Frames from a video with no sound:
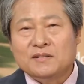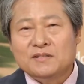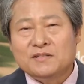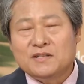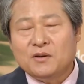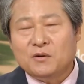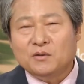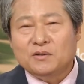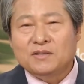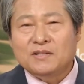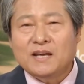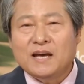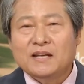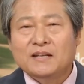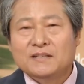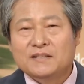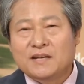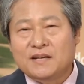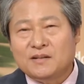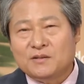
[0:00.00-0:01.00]
이제 어떻게
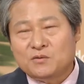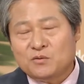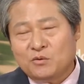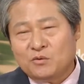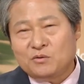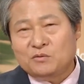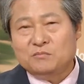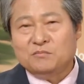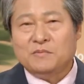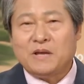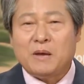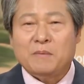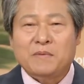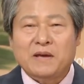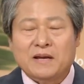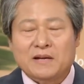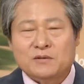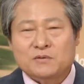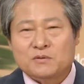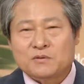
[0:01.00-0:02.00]
하느냐는 조금
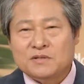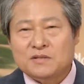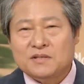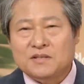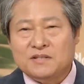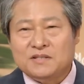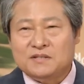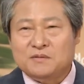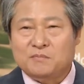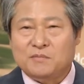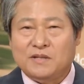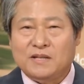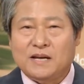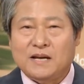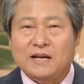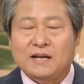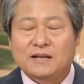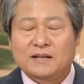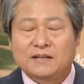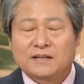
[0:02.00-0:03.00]
애매할 소진이 음, 있습니다.
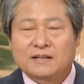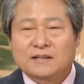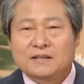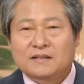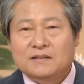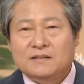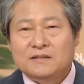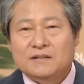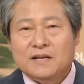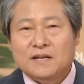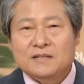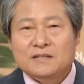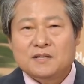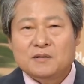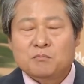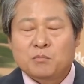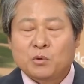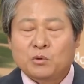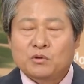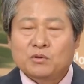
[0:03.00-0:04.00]
음, 네. 그러나
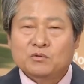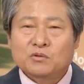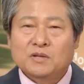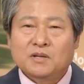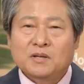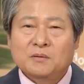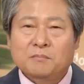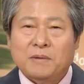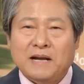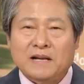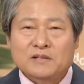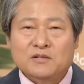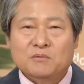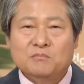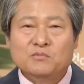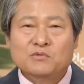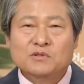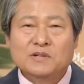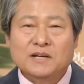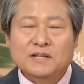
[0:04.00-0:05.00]
이제 보통 우리 발
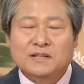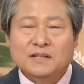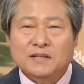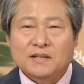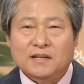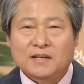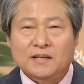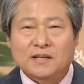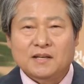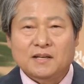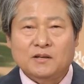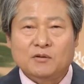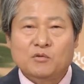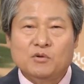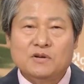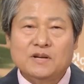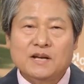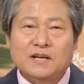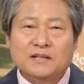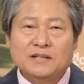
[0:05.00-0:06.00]
전문가들이
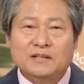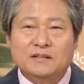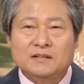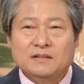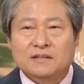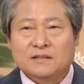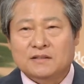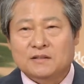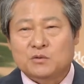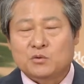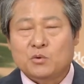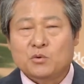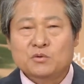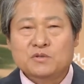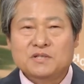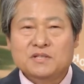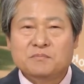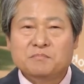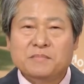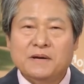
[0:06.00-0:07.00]
권하는 어,
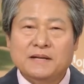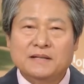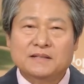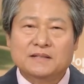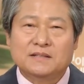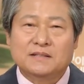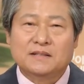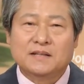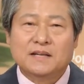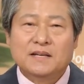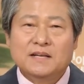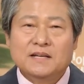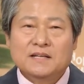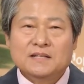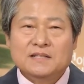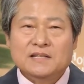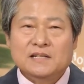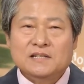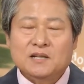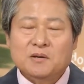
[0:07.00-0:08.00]
좋은 신발은
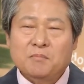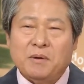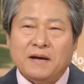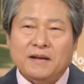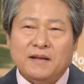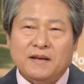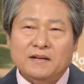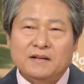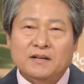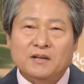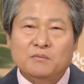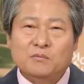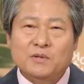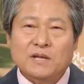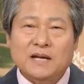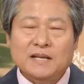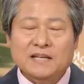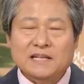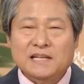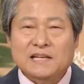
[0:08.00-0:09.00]
실제 발의
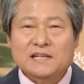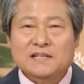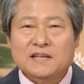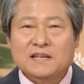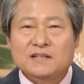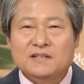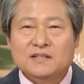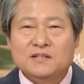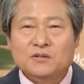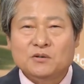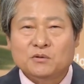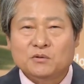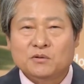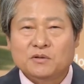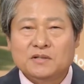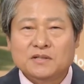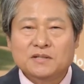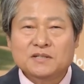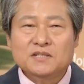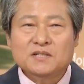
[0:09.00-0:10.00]
크기보다 한 1, 2cm 정도
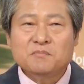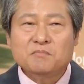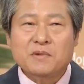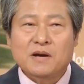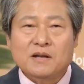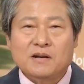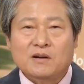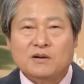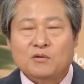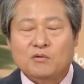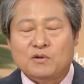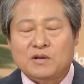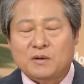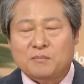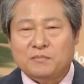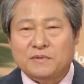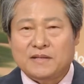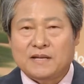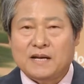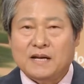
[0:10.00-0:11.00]
큰 신발을
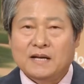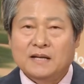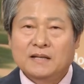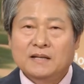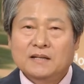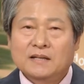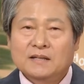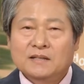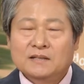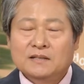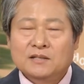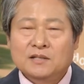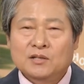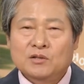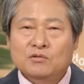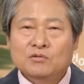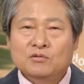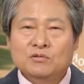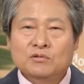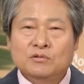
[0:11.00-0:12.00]
권합니다. 아. 그
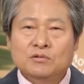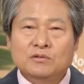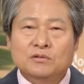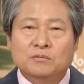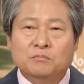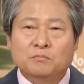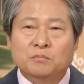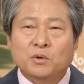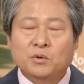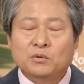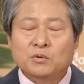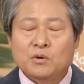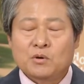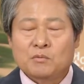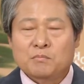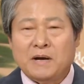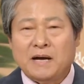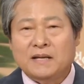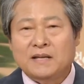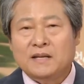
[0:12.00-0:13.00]
이유는
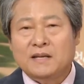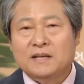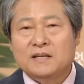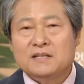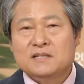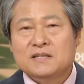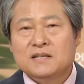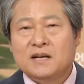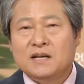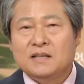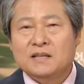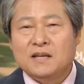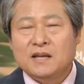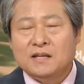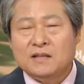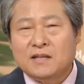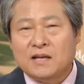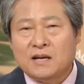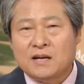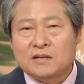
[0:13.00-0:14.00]
보통 발이 시간대에
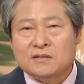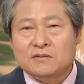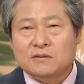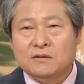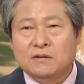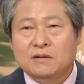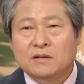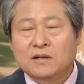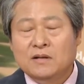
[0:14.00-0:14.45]
따라서